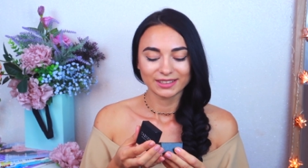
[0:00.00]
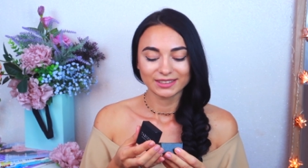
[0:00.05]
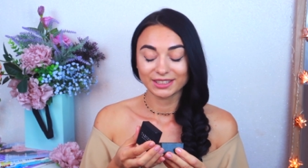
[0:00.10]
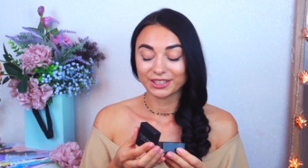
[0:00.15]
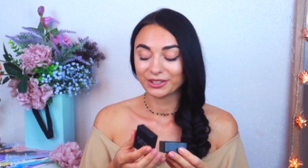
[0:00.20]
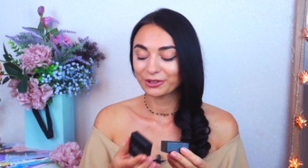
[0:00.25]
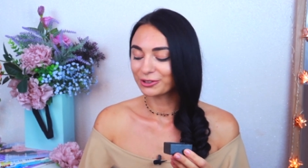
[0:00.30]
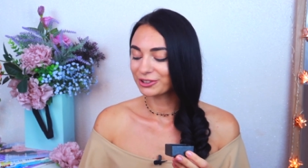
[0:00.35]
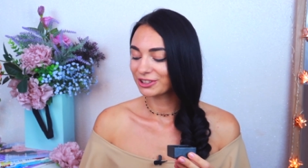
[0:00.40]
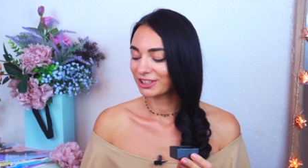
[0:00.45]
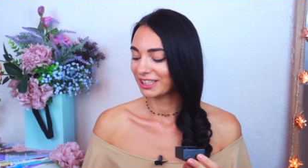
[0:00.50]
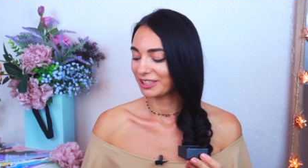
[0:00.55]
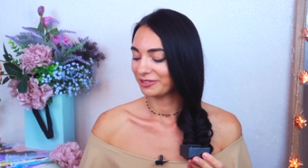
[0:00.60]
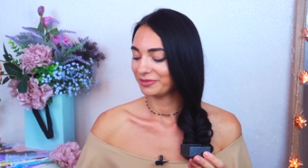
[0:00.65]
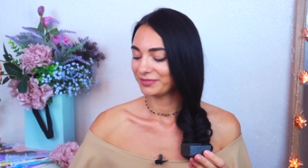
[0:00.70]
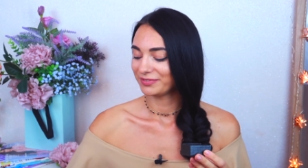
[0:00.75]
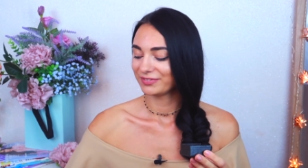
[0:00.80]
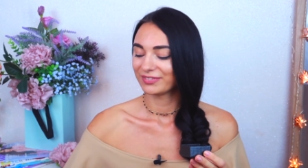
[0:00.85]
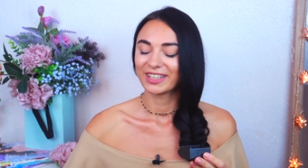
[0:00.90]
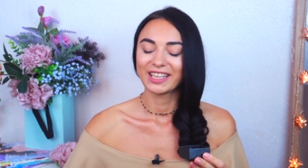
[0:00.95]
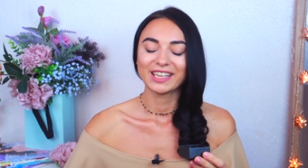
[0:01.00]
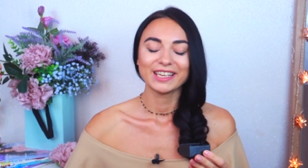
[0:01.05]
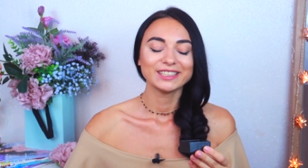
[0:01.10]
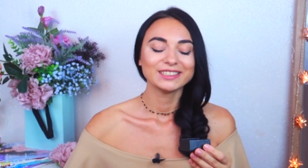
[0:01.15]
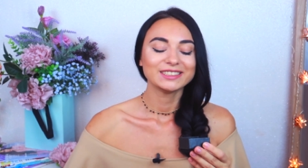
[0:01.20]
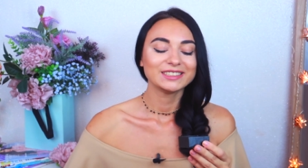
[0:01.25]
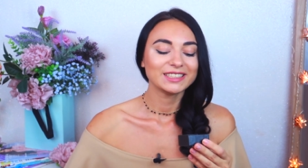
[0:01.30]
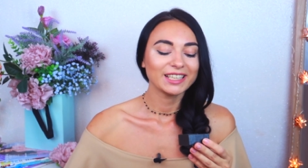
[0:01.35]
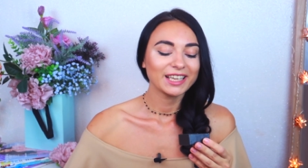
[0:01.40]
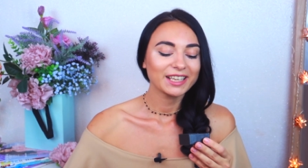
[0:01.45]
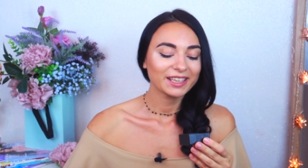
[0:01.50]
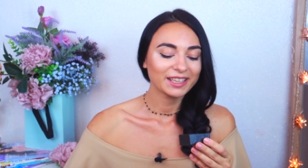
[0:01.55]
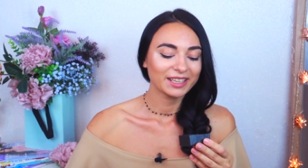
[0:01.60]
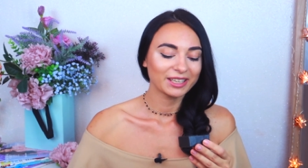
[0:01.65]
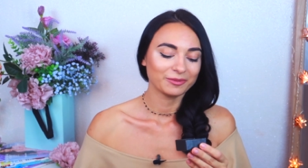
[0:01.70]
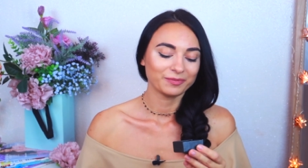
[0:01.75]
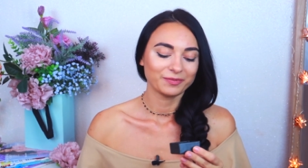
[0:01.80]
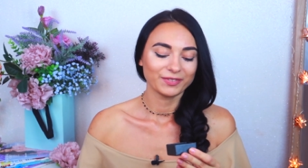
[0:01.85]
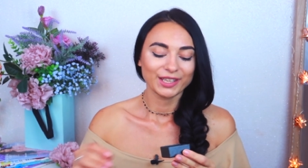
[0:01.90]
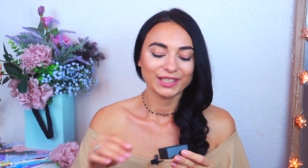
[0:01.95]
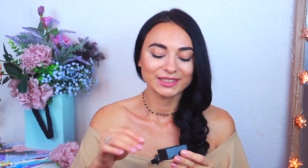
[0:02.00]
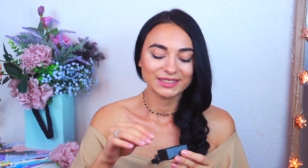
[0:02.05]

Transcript: сережки. Серьги.